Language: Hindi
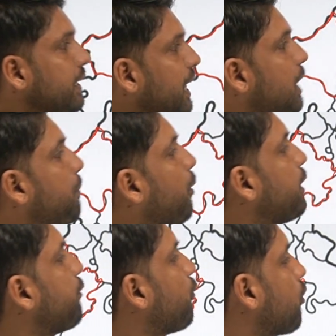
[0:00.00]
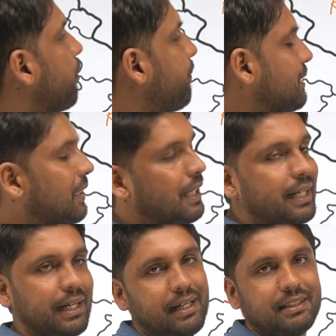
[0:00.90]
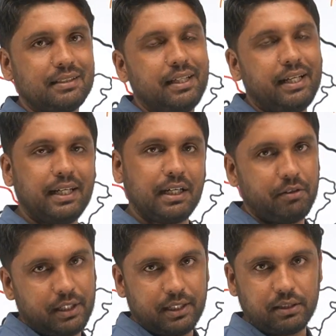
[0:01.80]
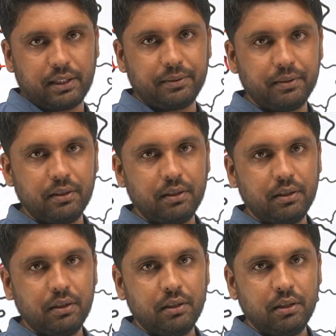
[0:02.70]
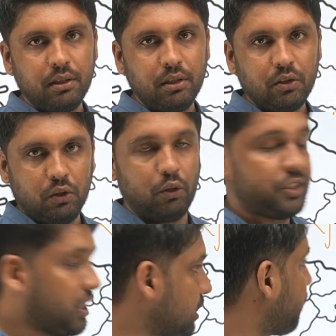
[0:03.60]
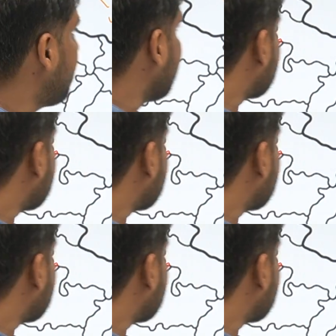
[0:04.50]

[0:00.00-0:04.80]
टेन पॉइंट फोर वन परसेंट अकेला राजस्थान एरिया कवर करता है क्षेत्रफल